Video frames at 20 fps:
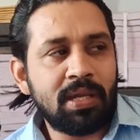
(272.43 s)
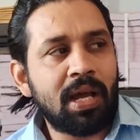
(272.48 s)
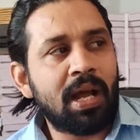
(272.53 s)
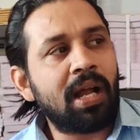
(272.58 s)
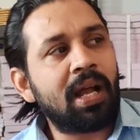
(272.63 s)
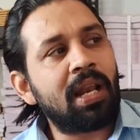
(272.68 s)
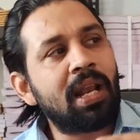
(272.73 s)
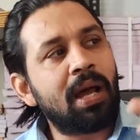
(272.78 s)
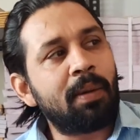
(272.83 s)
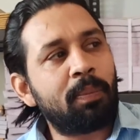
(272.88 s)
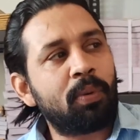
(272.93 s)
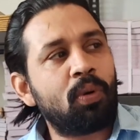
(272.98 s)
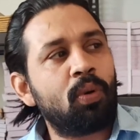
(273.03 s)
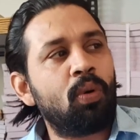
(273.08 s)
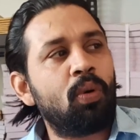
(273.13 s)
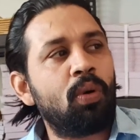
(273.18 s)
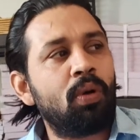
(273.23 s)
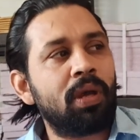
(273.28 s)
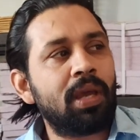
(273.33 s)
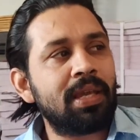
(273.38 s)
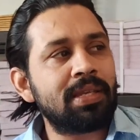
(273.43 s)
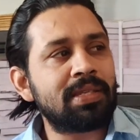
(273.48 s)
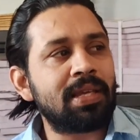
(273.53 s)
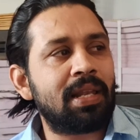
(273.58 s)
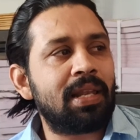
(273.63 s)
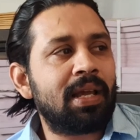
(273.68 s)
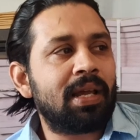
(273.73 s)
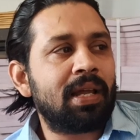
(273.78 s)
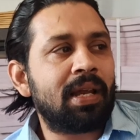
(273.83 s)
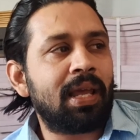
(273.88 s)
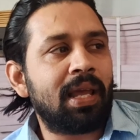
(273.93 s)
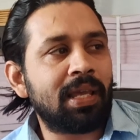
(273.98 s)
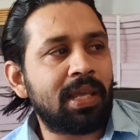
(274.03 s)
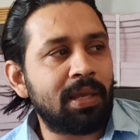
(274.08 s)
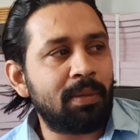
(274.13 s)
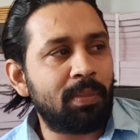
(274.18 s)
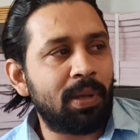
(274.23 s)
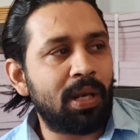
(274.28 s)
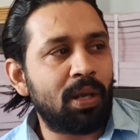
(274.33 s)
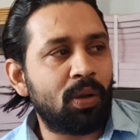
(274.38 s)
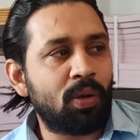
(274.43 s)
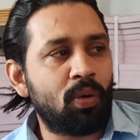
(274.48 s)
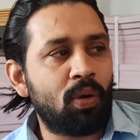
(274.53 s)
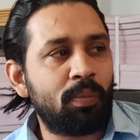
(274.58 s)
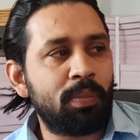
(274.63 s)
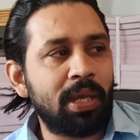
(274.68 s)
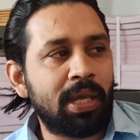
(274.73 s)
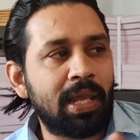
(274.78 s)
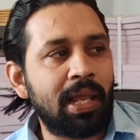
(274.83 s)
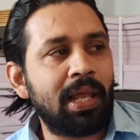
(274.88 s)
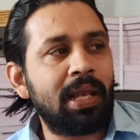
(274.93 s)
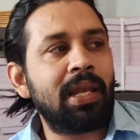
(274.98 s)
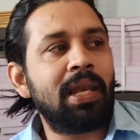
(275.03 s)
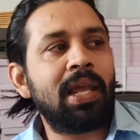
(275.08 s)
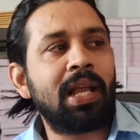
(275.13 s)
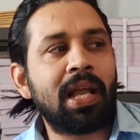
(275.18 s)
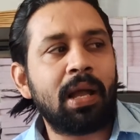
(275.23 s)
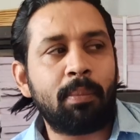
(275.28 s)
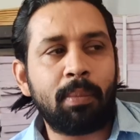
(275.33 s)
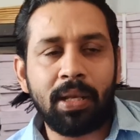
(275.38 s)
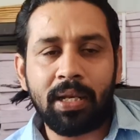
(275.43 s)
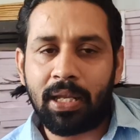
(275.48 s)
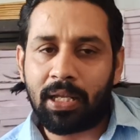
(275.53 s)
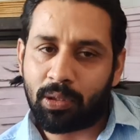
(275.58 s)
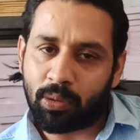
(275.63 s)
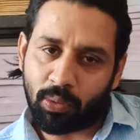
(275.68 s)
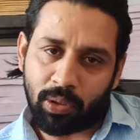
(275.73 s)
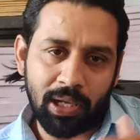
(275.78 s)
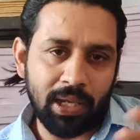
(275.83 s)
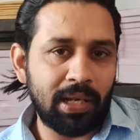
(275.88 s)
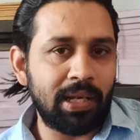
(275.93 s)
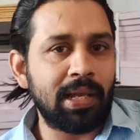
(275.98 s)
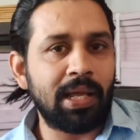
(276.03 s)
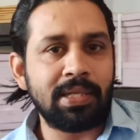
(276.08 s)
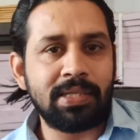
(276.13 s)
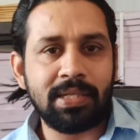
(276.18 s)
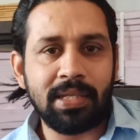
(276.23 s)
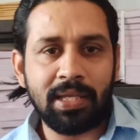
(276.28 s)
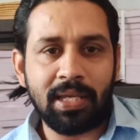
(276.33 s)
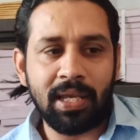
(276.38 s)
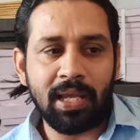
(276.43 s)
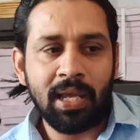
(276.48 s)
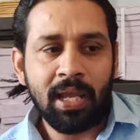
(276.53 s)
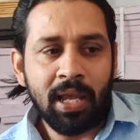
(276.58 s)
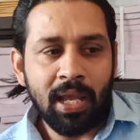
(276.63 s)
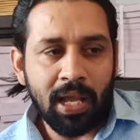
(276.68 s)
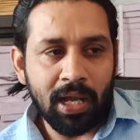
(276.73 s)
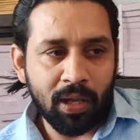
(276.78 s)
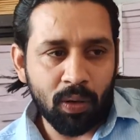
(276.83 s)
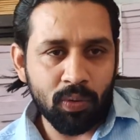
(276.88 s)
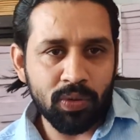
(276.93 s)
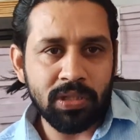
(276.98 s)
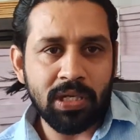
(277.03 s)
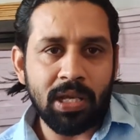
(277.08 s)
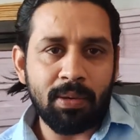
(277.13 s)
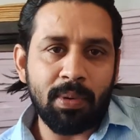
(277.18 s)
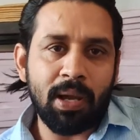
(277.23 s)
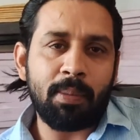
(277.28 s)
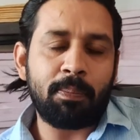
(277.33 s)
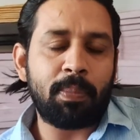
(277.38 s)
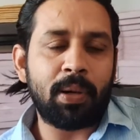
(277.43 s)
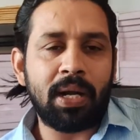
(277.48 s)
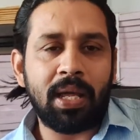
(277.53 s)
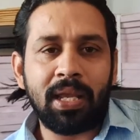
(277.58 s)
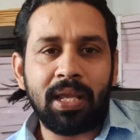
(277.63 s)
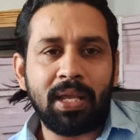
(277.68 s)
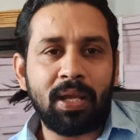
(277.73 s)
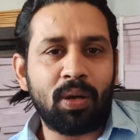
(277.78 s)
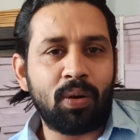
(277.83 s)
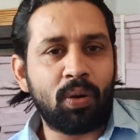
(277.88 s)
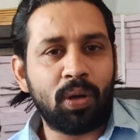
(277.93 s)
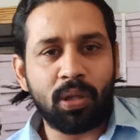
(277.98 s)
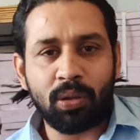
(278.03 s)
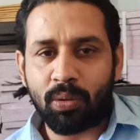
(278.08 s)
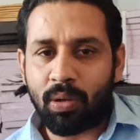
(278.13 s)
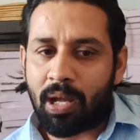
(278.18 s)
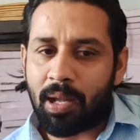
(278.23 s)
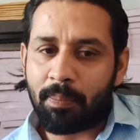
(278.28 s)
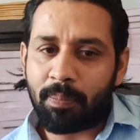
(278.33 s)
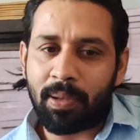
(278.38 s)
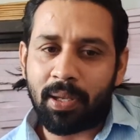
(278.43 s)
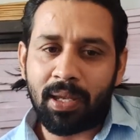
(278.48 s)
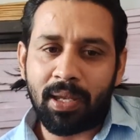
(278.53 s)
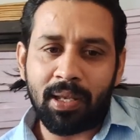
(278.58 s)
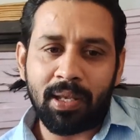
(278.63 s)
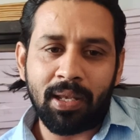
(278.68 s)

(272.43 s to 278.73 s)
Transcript: अगर आपको ऐसा लग रहा है कि मेरे को अभी खेलने का मन है तो खेलना चाहिए अगर उस टाइम आप पढ़ाई करोगे तो आप तो,